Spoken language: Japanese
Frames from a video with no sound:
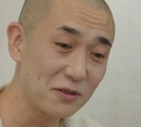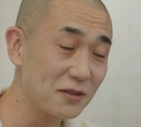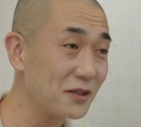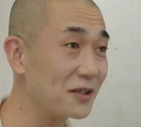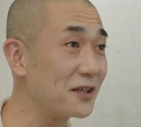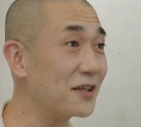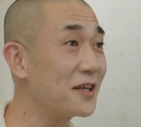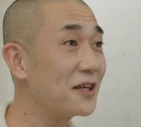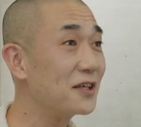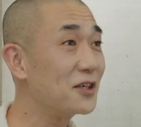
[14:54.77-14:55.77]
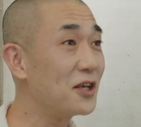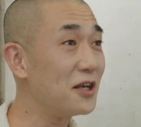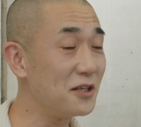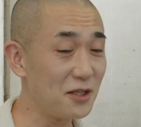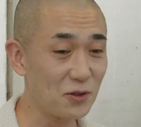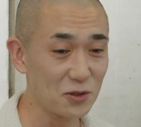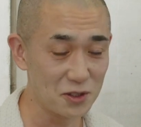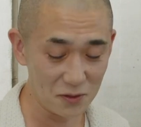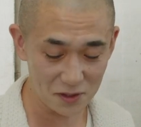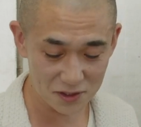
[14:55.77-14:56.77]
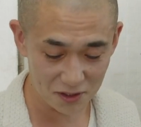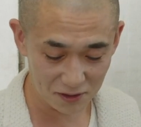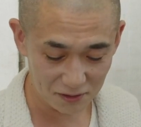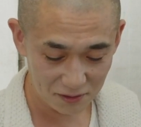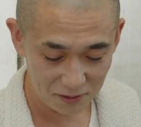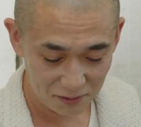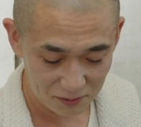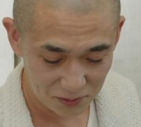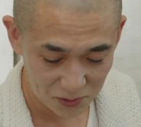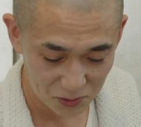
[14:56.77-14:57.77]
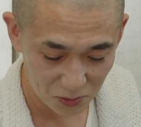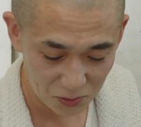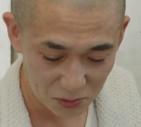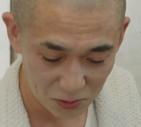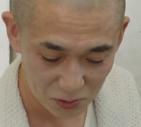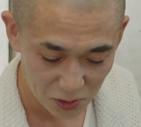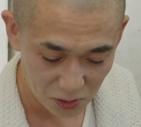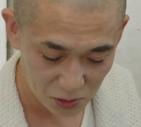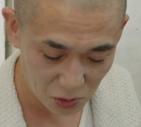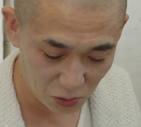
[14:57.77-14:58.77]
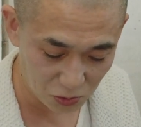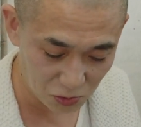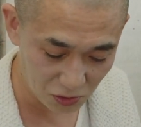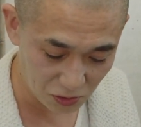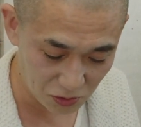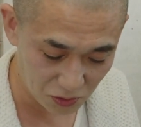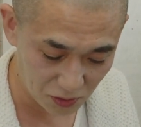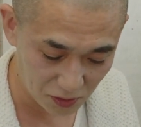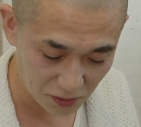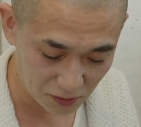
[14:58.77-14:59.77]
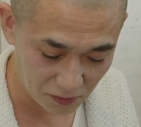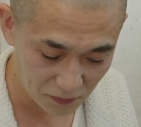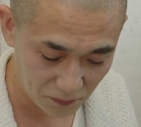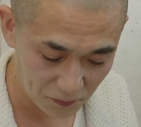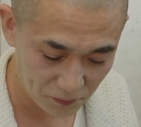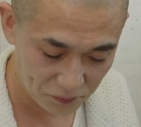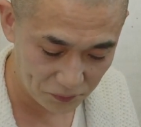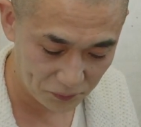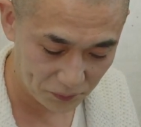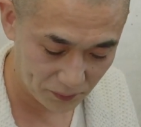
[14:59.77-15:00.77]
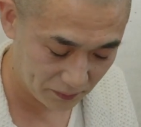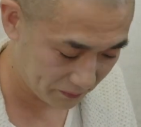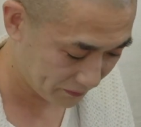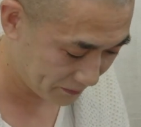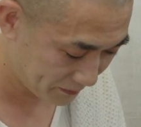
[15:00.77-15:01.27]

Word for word: 聞いちゃダメだよ。芸人としてはさ、聞いちゃダメです。アルミ通りさん、ショックよ。いつも楽しい配信をありがとうございま